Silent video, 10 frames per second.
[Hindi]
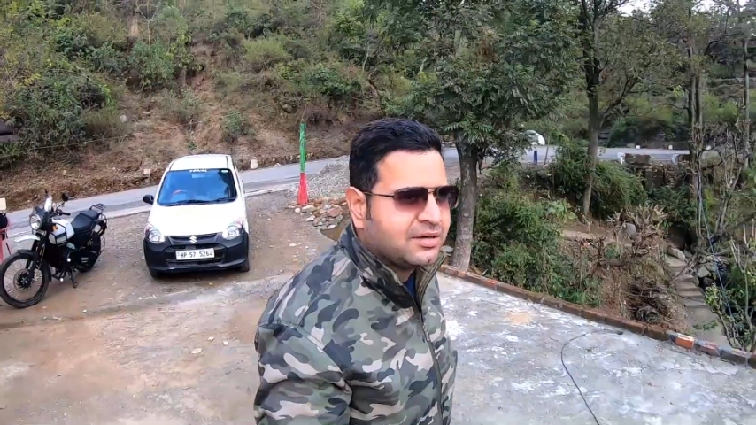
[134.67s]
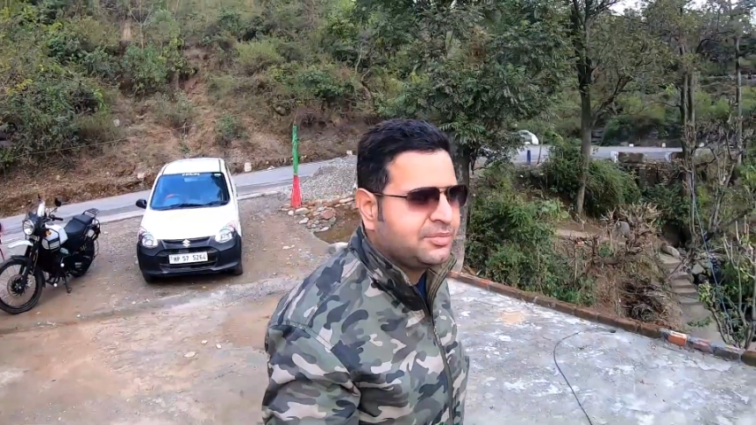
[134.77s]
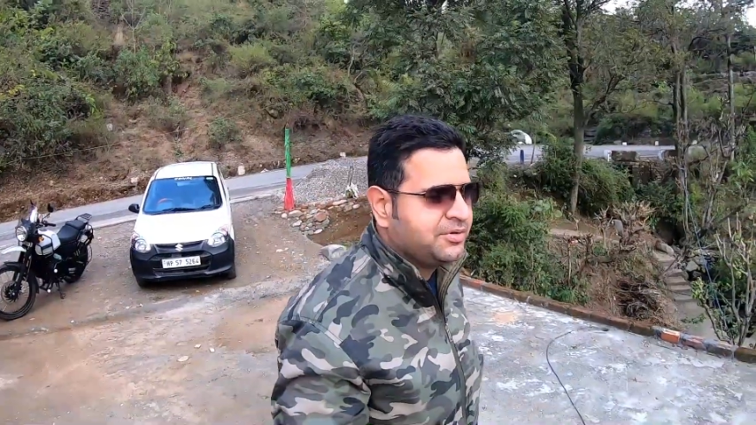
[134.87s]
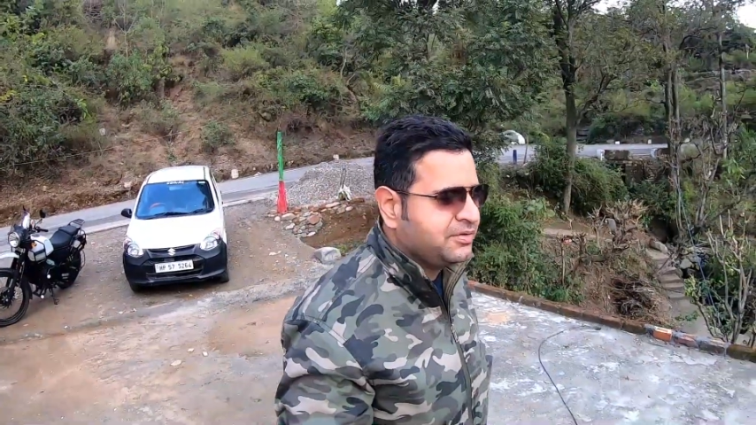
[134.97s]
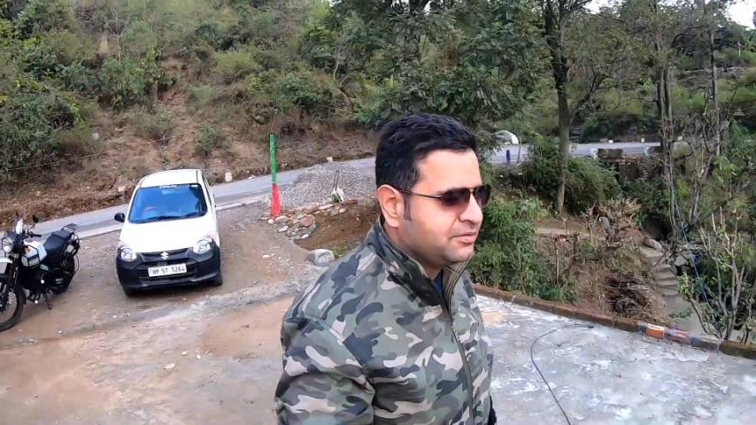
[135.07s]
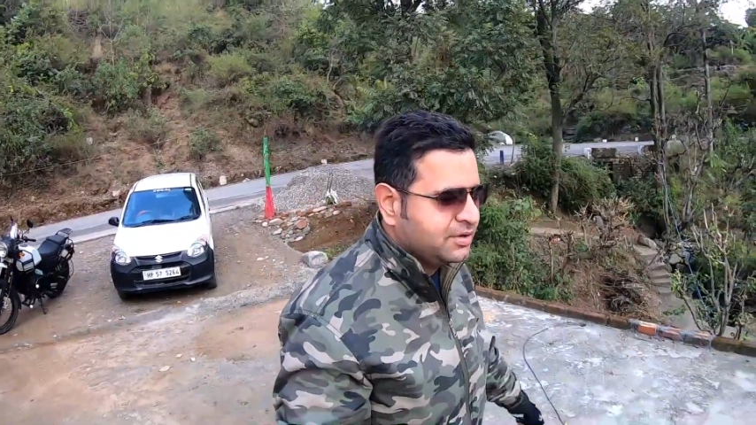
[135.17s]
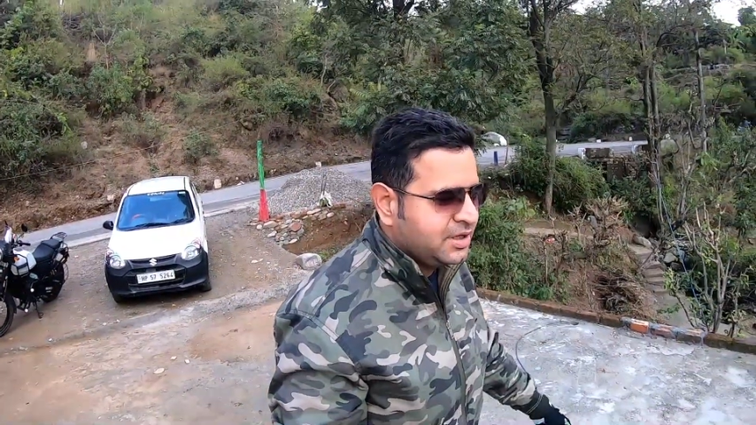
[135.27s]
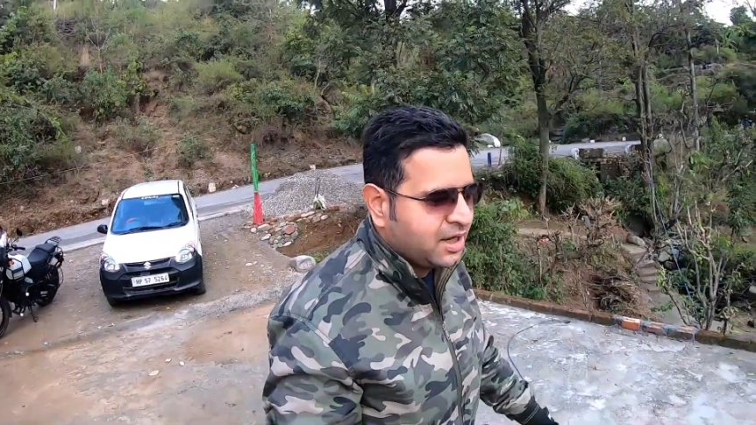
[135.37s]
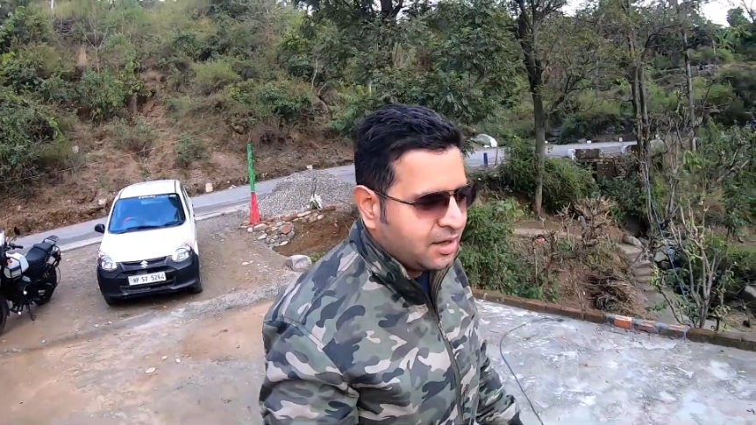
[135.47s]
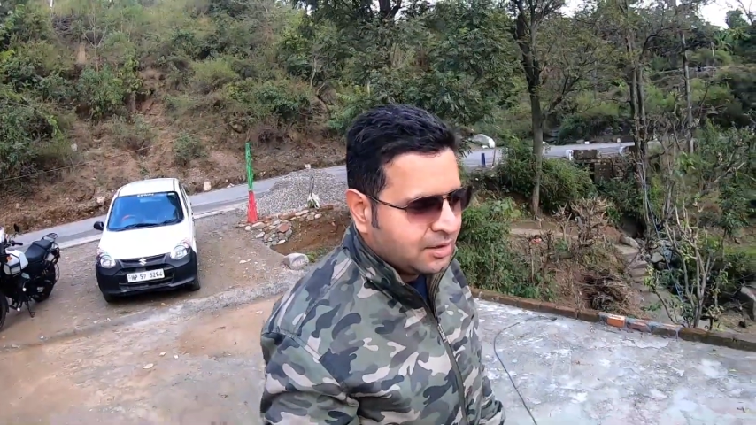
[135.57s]
हमें फिर
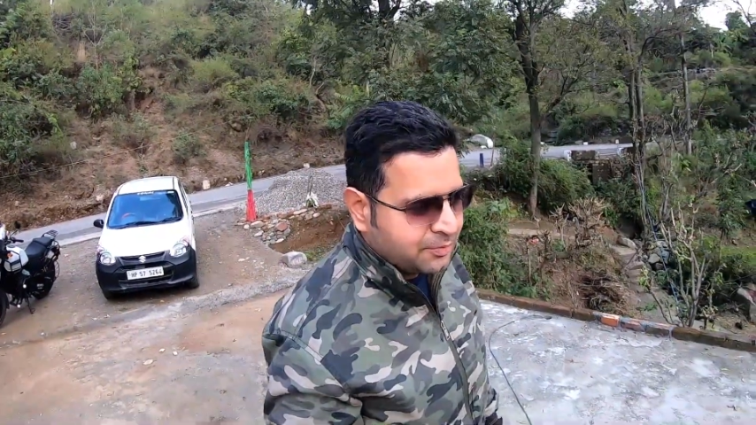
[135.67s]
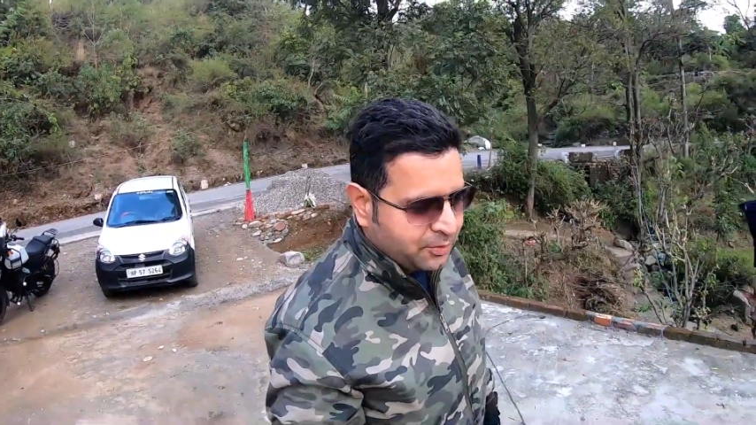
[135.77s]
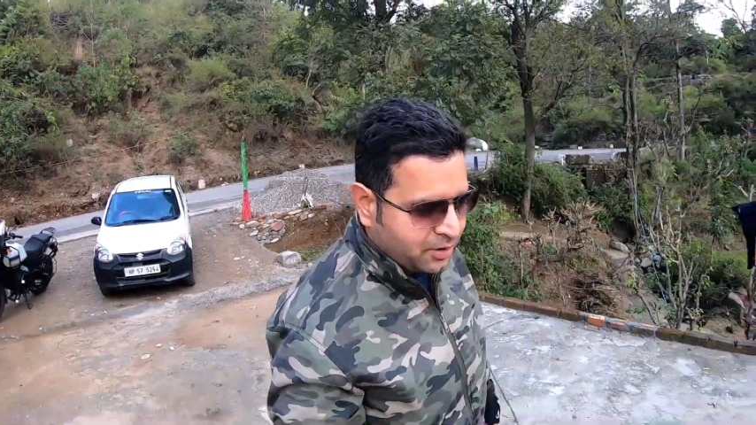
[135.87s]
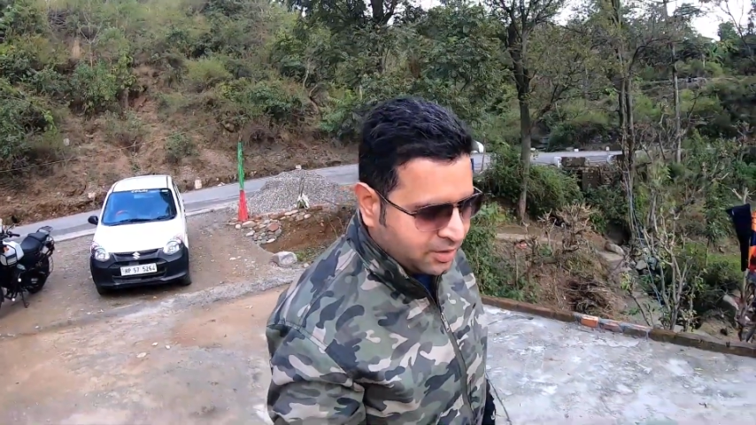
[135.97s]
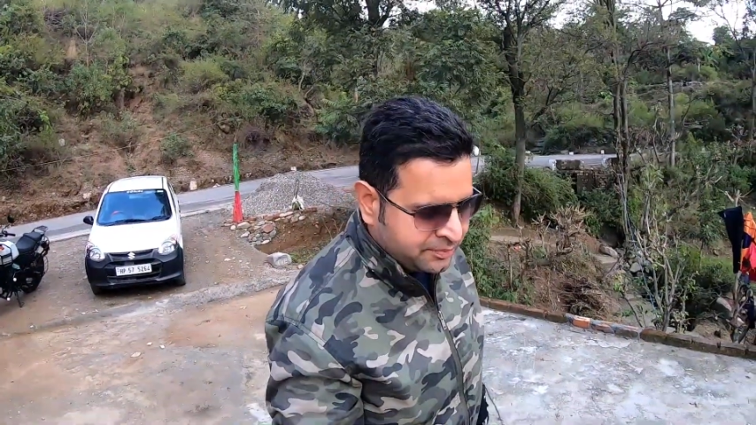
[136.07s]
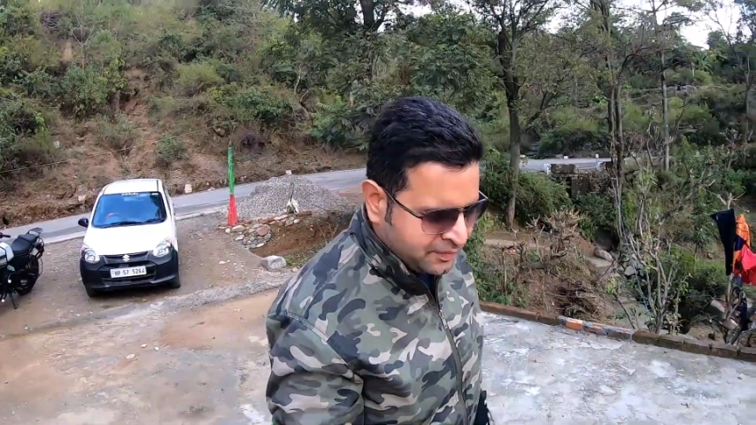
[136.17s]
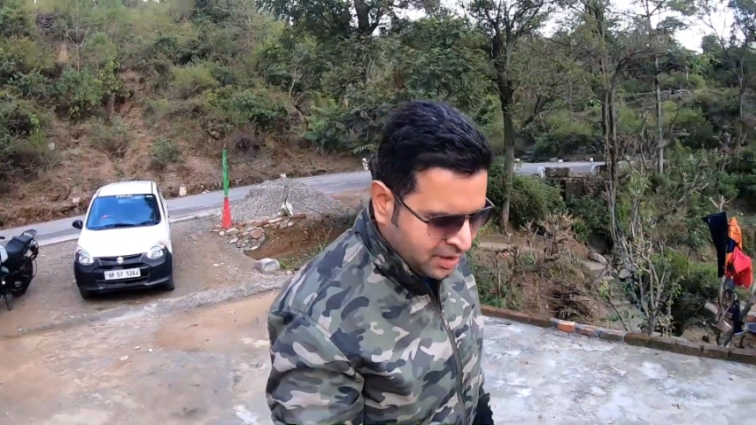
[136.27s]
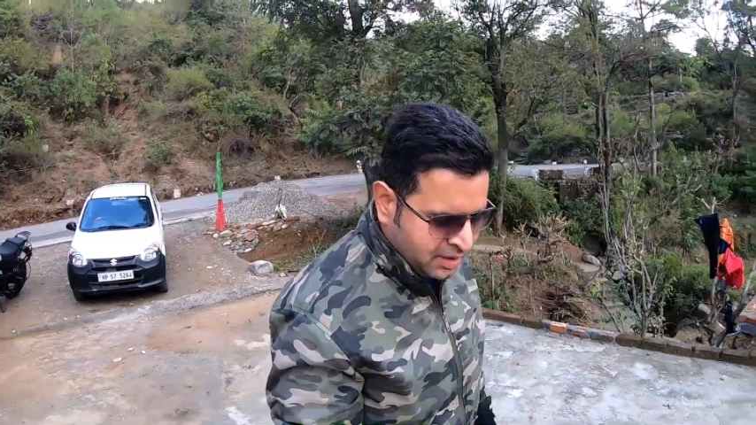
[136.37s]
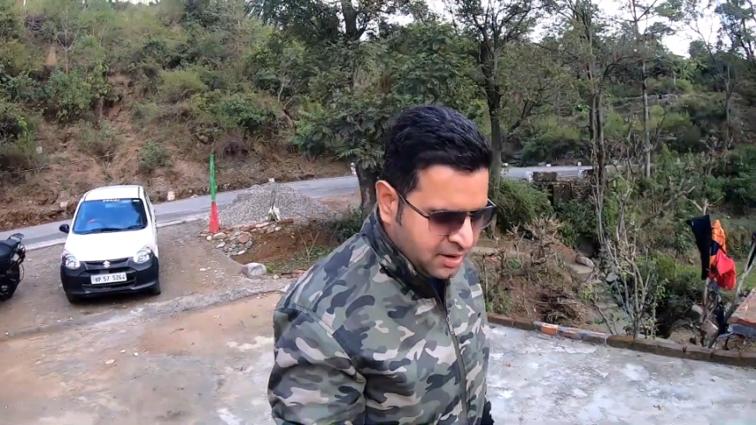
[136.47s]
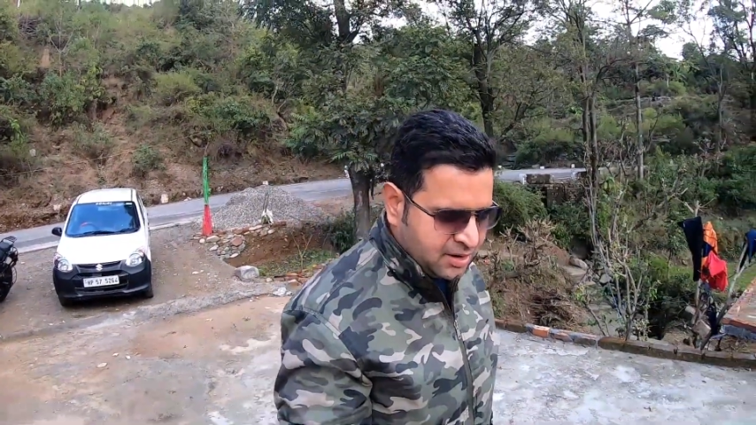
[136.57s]
वही रहा प्रॉब्लम
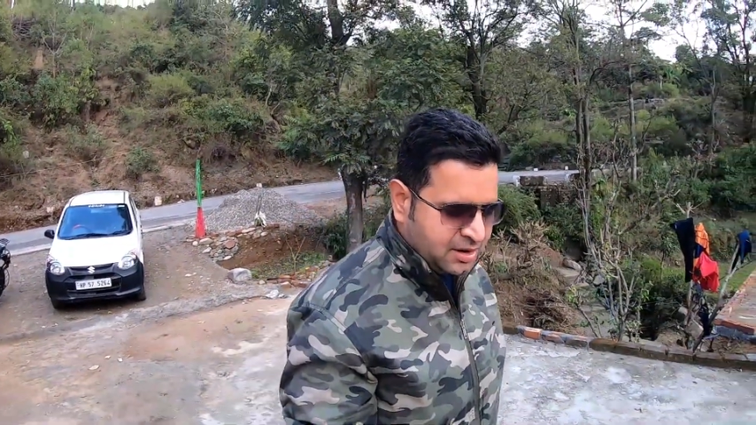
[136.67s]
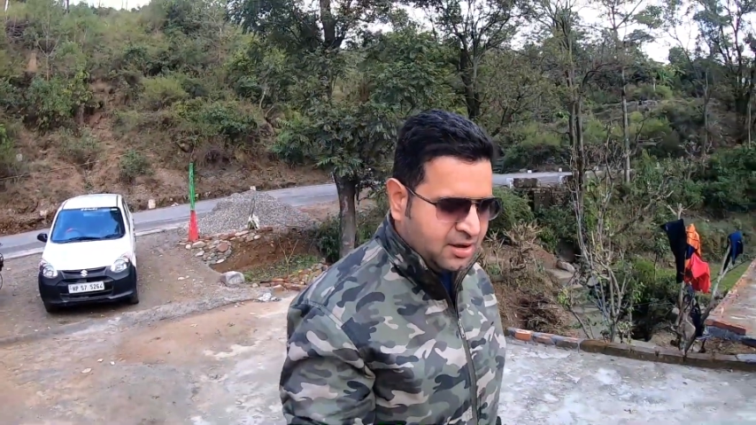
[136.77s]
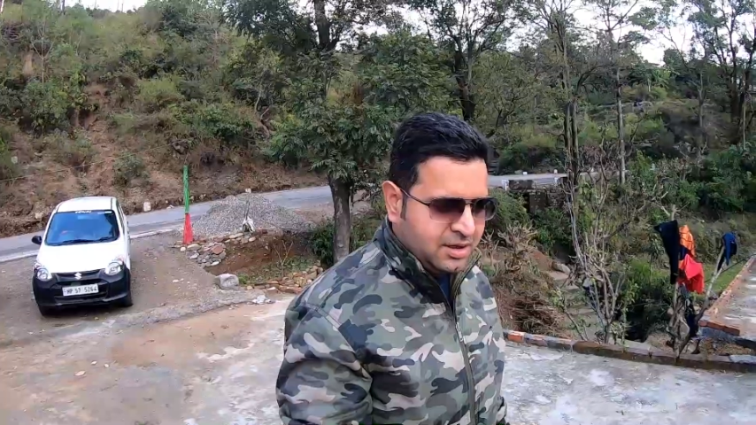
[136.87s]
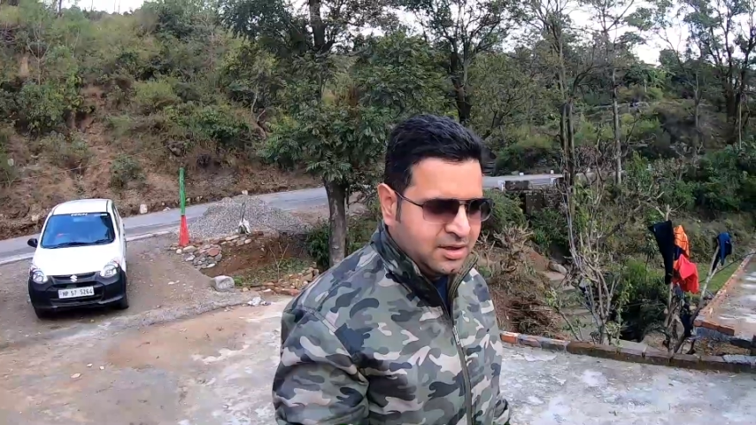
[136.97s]
कि